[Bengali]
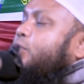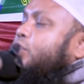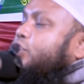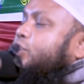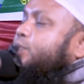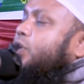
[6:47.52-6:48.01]

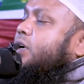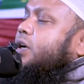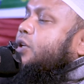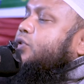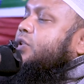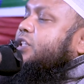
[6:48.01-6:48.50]

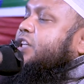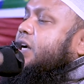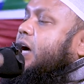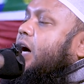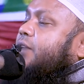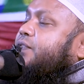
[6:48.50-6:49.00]
প্রকৃতপক্ষে যদি সে
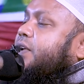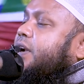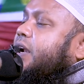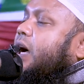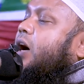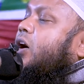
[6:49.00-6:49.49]
কাফের
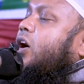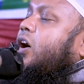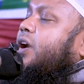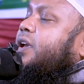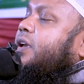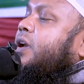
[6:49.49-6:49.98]
না
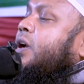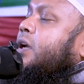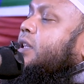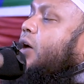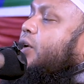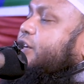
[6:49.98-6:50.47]
হয়
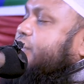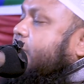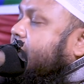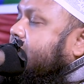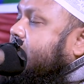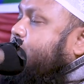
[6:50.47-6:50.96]
তাহলে
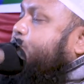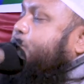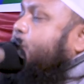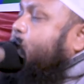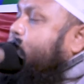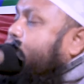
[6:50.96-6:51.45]
সেই
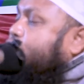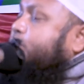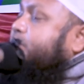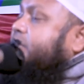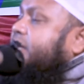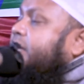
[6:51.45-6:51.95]
কুফুরের
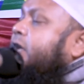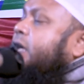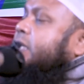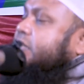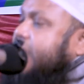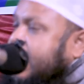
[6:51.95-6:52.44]
হুকুমটি
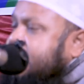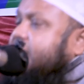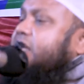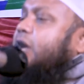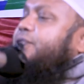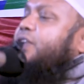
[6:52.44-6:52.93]
তার
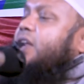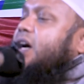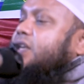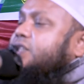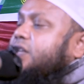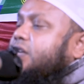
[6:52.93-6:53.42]
দিকে ফিরে
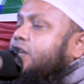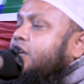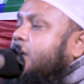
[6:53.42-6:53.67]
আসে